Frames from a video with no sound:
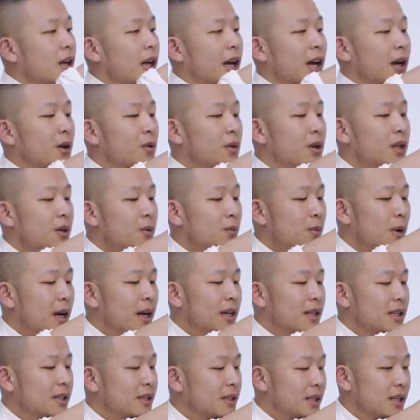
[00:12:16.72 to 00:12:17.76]
还有另外
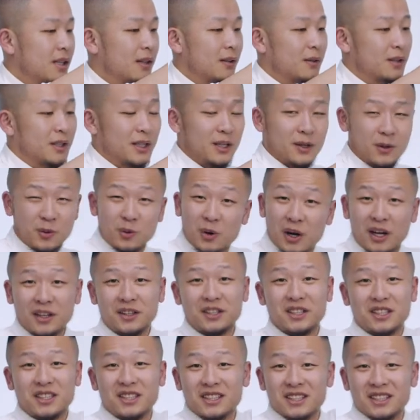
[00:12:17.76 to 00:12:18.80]
一件印花
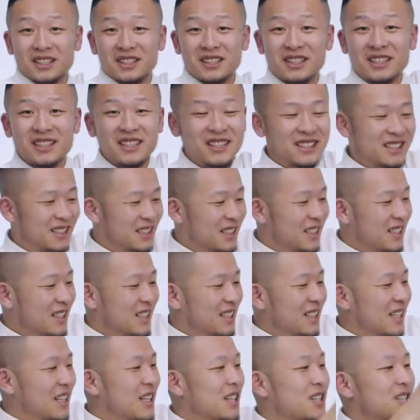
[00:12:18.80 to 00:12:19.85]
T，
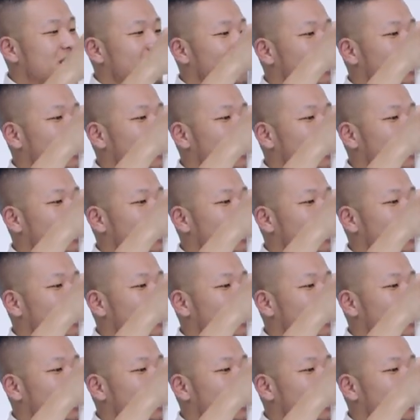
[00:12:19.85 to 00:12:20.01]
但它是